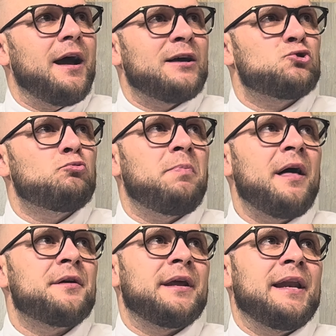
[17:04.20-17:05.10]
a su
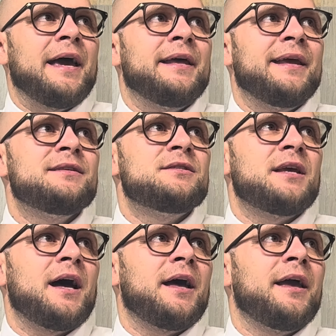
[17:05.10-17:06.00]
padre la
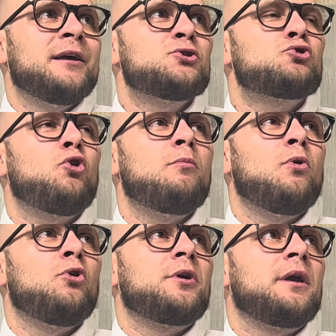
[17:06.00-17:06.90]
herencia, es
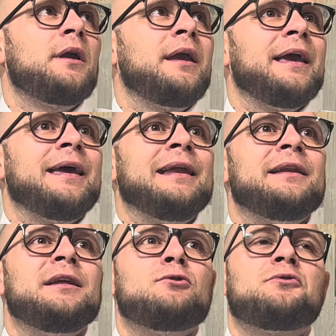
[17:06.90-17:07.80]
como que el
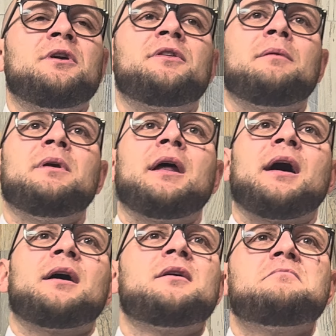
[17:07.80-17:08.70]
niño dice,
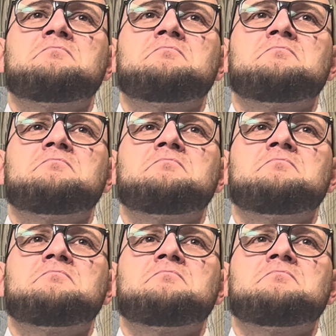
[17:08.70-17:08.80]
mira,